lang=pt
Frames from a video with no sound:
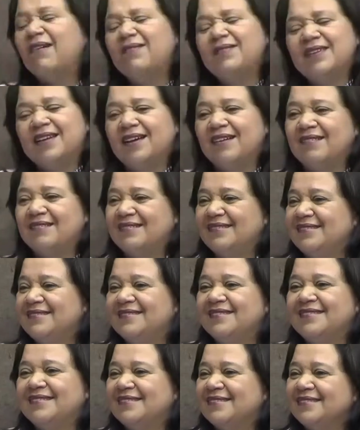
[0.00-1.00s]
não.
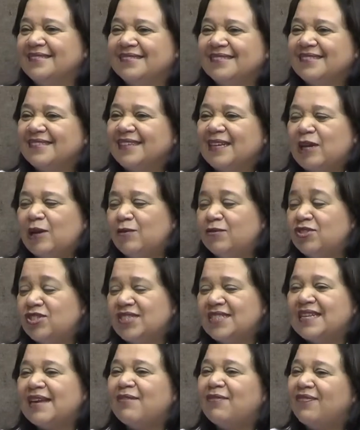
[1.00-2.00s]
Ou né, maior. É o
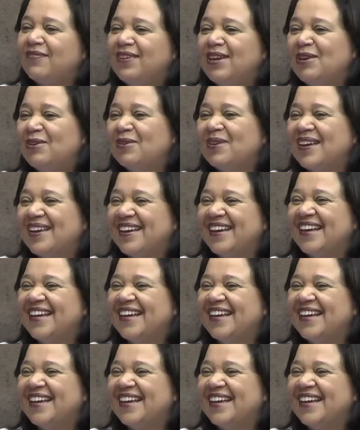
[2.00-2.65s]
desafio que,